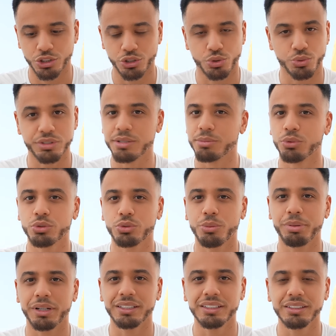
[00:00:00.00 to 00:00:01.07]
je lui dis monte
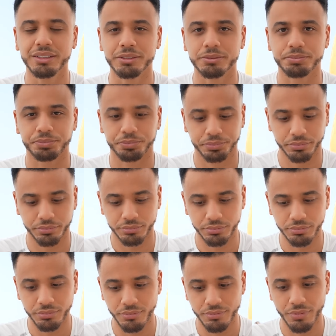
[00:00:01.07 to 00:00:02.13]
ton planning,
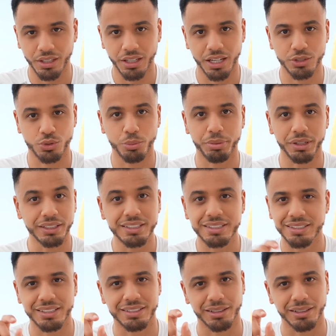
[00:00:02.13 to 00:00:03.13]
et son planning c'était